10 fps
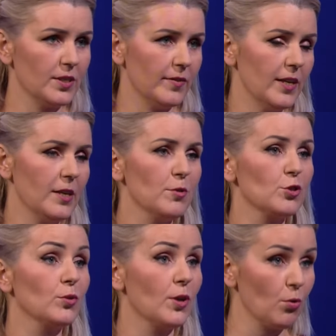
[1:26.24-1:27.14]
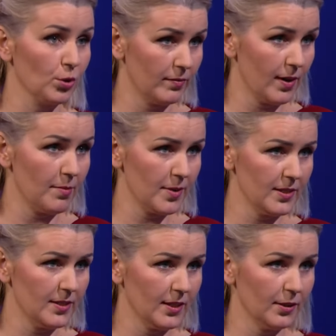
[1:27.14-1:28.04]
удостоверения международного
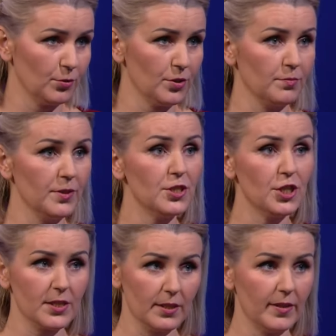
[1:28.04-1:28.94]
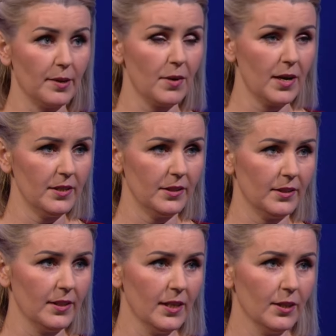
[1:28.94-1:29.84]
образца. То есть мы сейчас говорим о
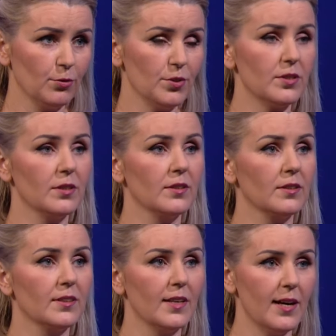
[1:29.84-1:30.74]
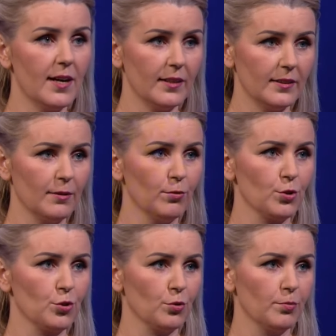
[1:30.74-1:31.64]
них. То есть э, для
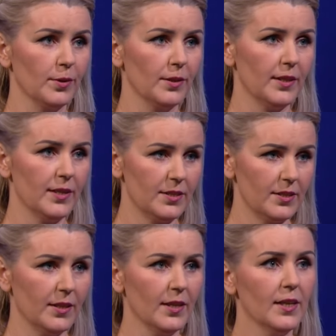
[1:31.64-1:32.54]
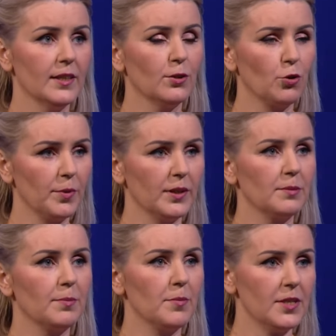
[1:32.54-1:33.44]
того, чтобы эти
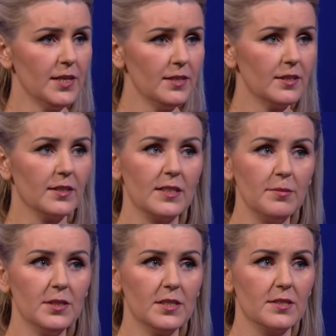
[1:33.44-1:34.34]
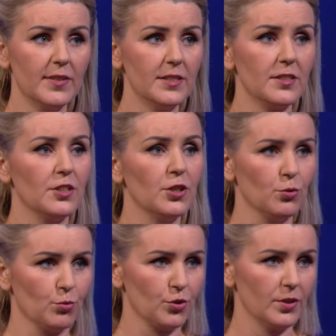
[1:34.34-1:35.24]
документы поменять, экзамены сдавать не
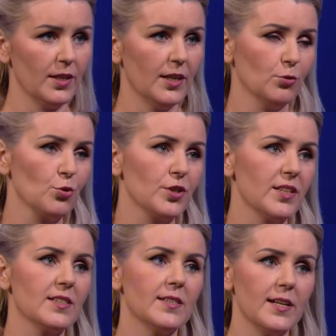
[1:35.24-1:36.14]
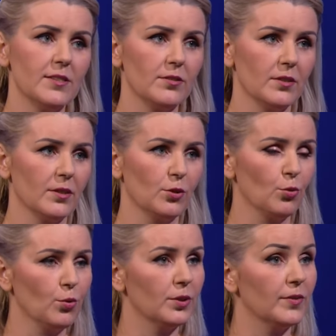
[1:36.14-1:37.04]
нужно или нужно их сдать э,
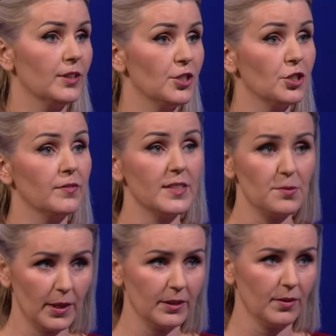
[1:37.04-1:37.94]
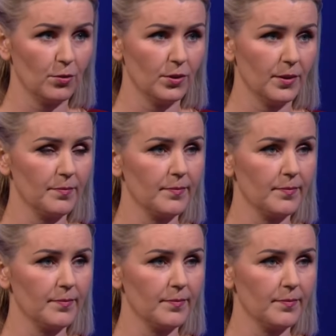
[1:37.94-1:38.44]
до 2025 года.